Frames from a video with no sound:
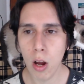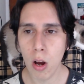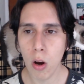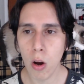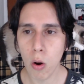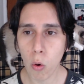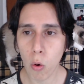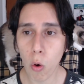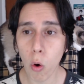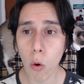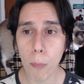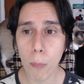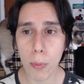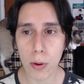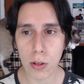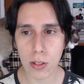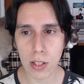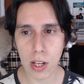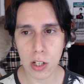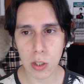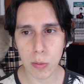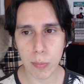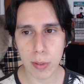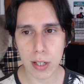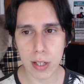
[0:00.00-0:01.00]
com o
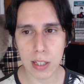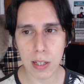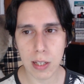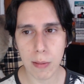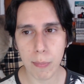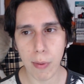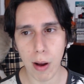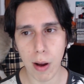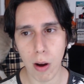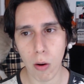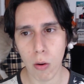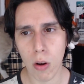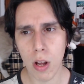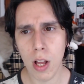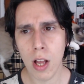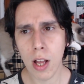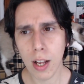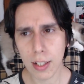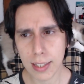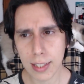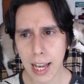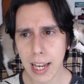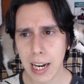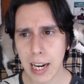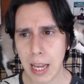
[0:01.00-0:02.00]
personagem principal.
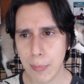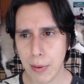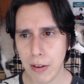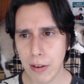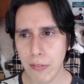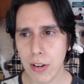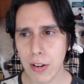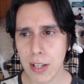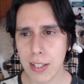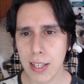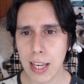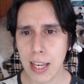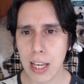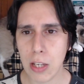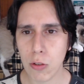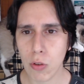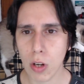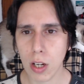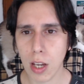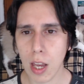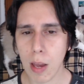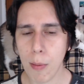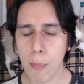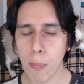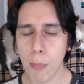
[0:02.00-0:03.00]
Daria para fazer isso
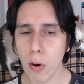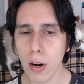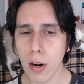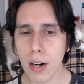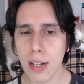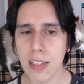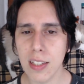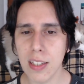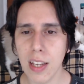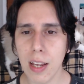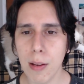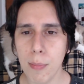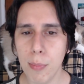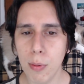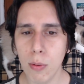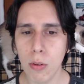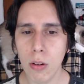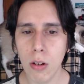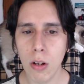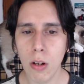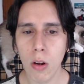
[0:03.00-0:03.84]
aqui, por exemplo,